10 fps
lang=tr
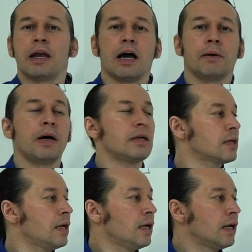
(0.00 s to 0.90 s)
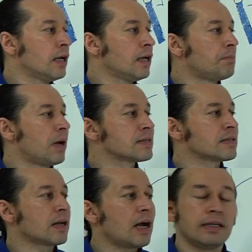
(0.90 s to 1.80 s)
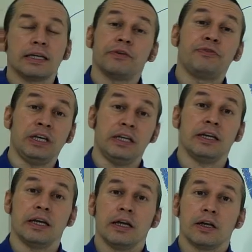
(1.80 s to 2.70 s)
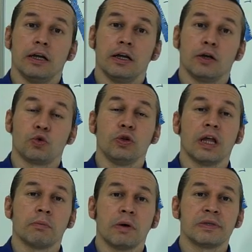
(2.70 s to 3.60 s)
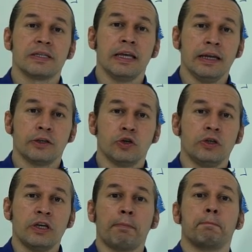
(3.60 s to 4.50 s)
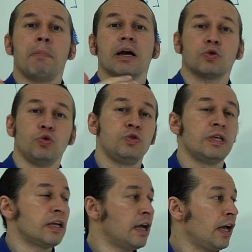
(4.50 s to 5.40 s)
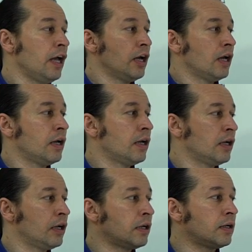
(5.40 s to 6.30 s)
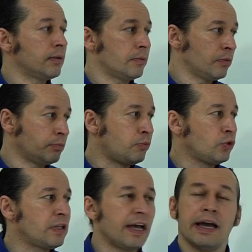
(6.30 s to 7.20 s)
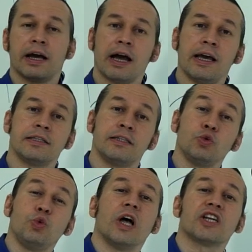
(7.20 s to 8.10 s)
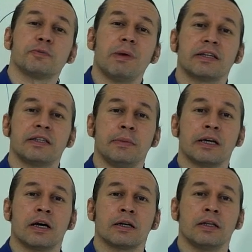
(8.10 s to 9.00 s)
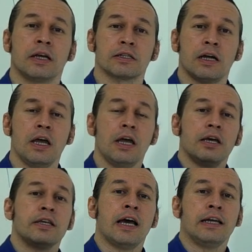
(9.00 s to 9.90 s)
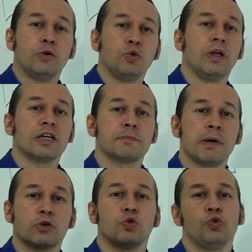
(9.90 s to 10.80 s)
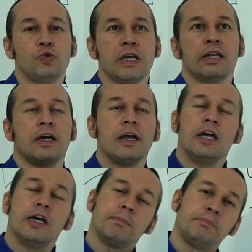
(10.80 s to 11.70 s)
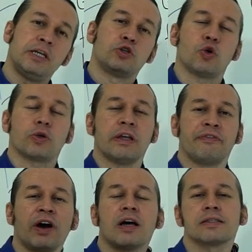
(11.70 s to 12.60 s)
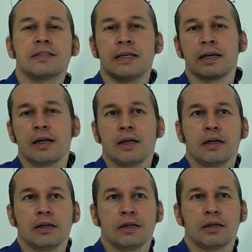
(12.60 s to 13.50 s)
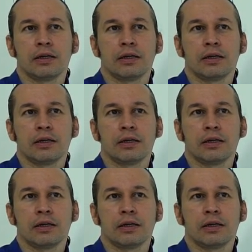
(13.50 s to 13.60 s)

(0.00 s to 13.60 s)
beraber e, mastar haldeki fiili e, kullanmamız gerekiyor. Yapmak üzere. E, burada erreichen ulaşmak demek arkadaşlar. Yani ulaşmak üzere birçok defa size e,